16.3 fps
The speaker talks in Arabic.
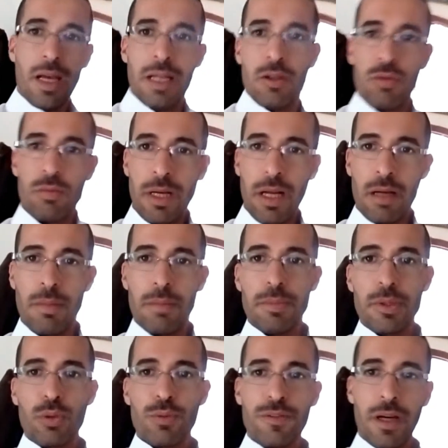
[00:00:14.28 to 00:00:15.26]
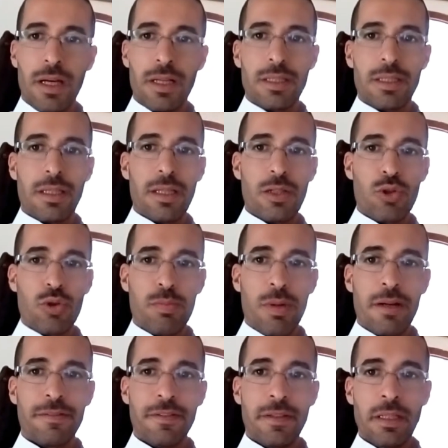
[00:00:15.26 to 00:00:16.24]
أهلا ومرحبا بكم في قناة
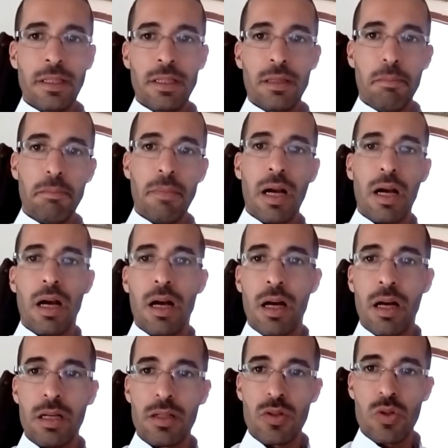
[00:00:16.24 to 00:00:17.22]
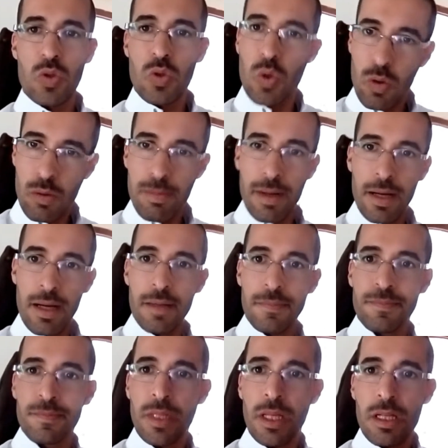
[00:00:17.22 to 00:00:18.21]
التجربة في مقهى
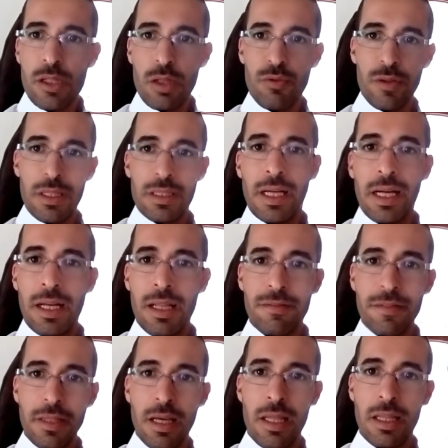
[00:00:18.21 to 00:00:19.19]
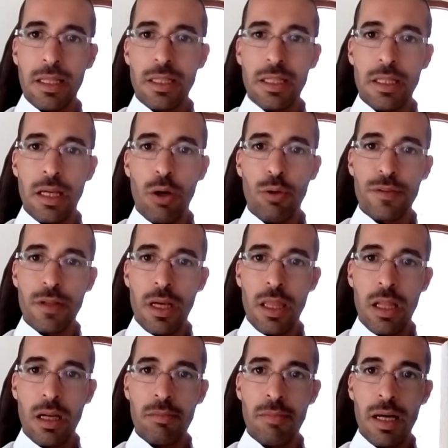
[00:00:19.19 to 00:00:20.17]
زوربا سوف نتعرض في هذه أو في
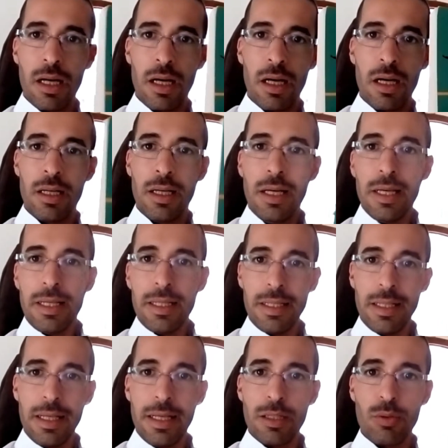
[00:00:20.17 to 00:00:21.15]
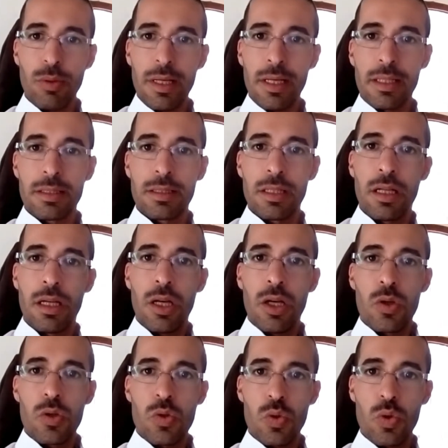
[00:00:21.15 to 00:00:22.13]
هذا المقهى إلى رواية
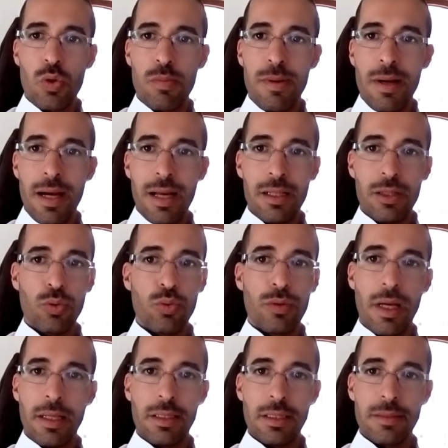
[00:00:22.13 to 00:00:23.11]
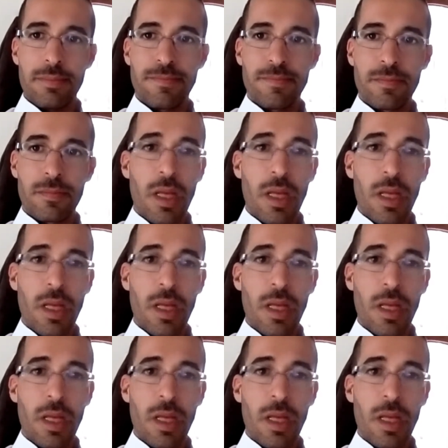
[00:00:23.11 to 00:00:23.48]
زوربا اليوناني